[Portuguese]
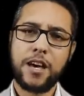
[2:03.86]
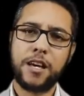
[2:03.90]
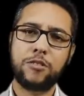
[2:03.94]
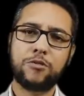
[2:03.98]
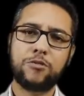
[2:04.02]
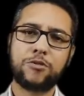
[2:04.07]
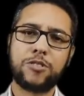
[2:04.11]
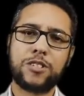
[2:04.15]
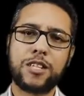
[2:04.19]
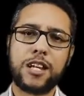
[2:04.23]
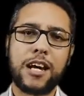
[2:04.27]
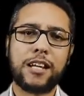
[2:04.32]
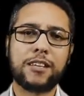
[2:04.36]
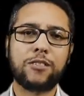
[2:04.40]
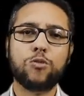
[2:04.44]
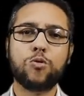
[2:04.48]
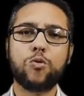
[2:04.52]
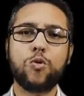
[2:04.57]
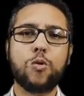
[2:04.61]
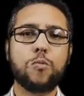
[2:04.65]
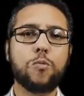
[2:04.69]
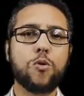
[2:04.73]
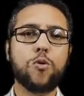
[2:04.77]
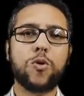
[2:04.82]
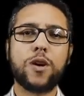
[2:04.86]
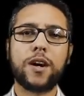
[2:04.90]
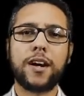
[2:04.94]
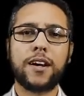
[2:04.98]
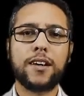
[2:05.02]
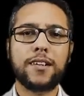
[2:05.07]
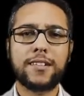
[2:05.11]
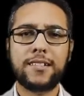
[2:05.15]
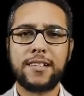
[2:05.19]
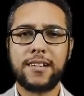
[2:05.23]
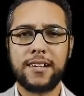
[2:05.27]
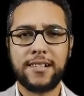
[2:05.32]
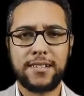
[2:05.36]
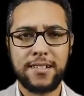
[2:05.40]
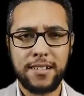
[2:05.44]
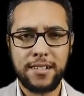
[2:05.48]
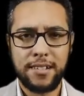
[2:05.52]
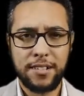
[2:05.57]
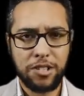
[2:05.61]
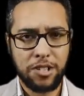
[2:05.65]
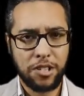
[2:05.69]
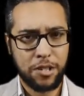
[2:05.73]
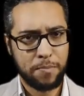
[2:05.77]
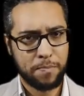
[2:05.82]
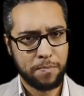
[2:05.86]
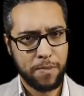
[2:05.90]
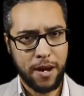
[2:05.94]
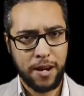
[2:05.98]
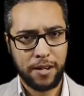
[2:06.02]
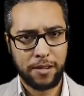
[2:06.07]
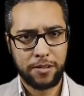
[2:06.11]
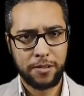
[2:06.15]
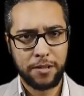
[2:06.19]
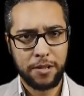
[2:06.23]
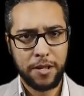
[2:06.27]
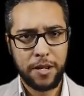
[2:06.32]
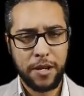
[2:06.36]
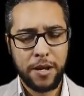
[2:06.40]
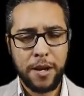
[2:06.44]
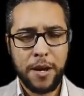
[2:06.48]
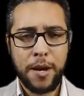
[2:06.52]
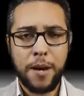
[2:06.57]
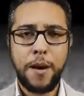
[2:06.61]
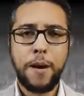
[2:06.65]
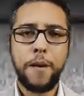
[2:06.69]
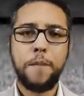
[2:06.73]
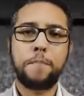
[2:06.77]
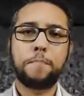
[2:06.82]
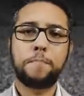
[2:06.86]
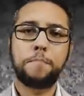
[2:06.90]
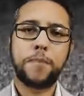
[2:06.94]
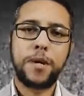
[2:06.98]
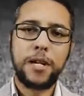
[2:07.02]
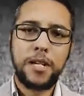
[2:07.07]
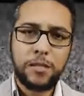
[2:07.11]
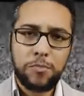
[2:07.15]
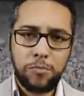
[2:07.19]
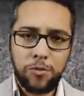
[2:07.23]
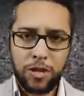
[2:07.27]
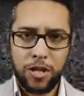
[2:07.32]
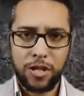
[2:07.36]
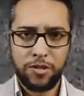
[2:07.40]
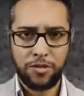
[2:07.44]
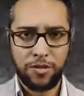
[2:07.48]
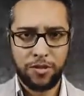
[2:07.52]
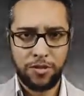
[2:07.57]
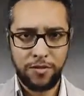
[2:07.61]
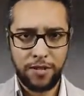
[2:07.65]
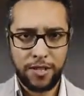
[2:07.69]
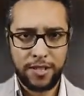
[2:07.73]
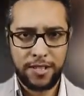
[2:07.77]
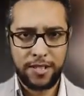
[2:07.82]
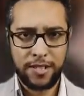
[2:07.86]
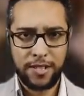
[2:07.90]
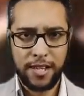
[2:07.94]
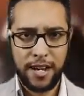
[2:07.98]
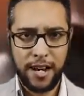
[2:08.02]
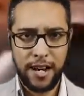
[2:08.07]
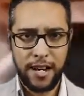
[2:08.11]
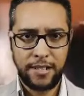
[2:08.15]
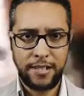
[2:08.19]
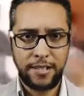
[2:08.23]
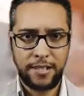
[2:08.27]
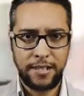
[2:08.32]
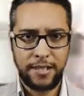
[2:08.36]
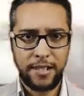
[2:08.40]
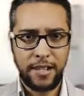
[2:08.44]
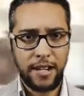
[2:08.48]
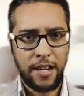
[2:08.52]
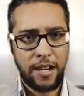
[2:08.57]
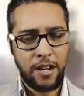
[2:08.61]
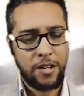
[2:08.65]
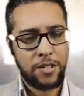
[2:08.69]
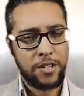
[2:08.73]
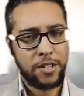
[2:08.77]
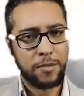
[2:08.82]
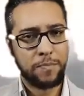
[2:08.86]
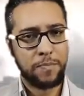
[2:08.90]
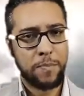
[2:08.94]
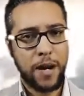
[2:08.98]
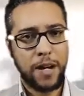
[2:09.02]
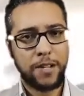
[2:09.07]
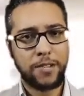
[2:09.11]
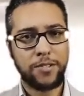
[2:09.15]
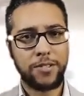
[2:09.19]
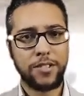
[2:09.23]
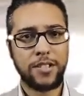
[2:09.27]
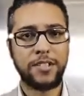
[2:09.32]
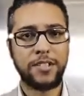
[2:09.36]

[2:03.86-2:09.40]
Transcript: e nos tratam como um câncer a ser extirpado. Mesmo nas universidades, espaços